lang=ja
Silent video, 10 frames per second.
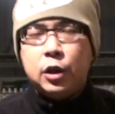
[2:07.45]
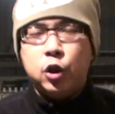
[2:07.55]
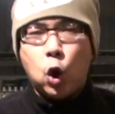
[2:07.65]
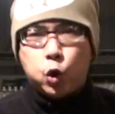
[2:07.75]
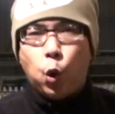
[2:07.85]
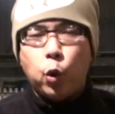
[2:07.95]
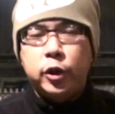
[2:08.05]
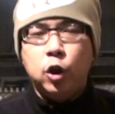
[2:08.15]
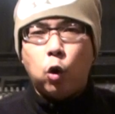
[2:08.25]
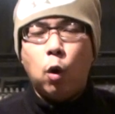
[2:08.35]
魚鳥
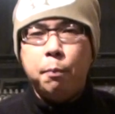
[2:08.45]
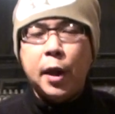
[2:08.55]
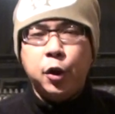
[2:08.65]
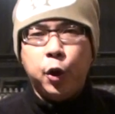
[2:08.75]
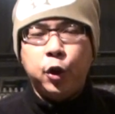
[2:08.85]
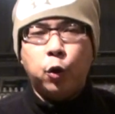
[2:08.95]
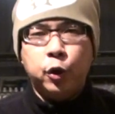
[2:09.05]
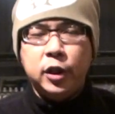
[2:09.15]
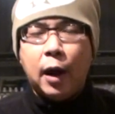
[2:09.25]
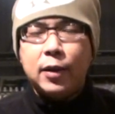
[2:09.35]
キノコ麺類の
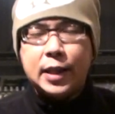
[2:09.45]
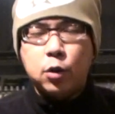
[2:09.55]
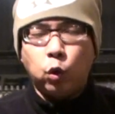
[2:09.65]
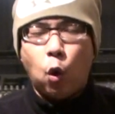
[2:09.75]
食い合わせそ